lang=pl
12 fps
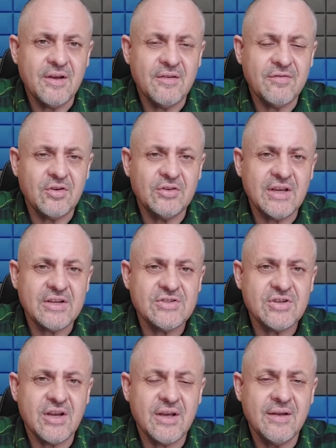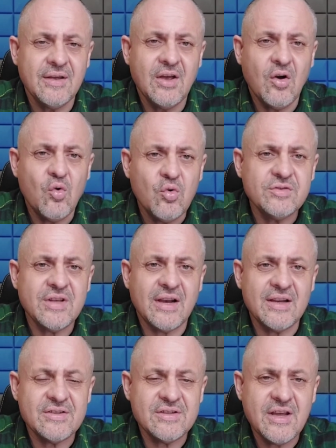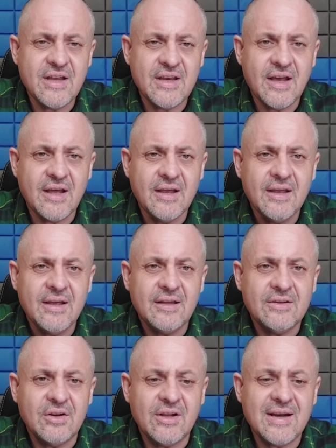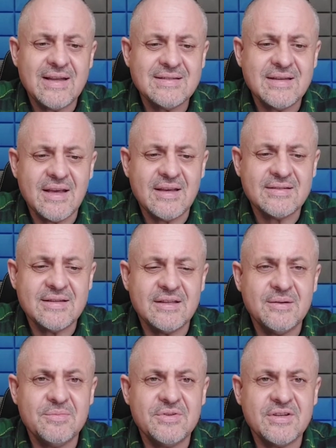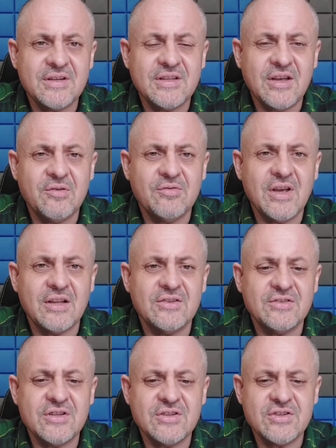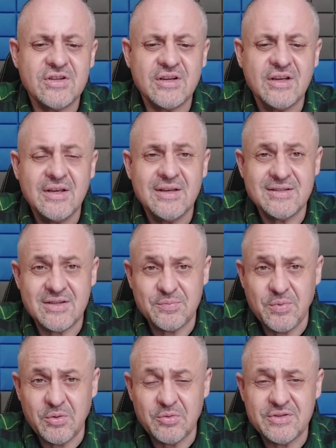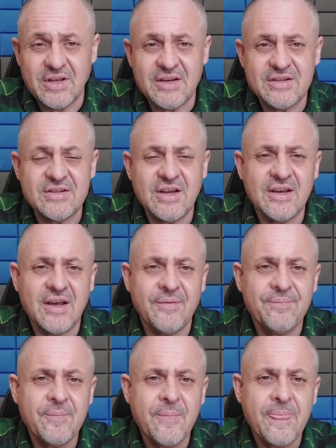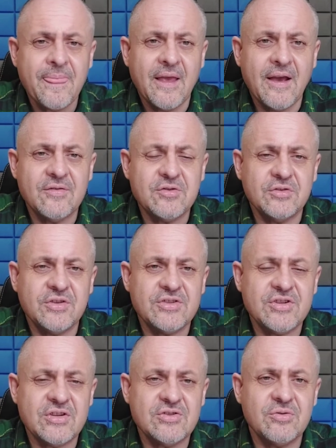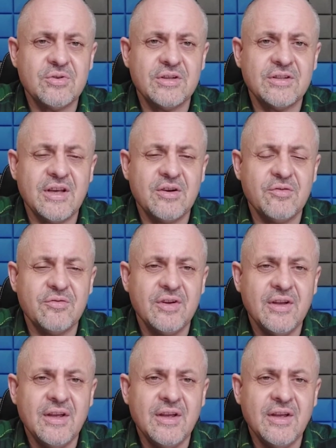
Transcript: w kontekście uzależnienia. Tolerancja jest jednym z kryteriów diagnostycznych zespołu uzależnienia. Wśród tych sześciu kryteriów,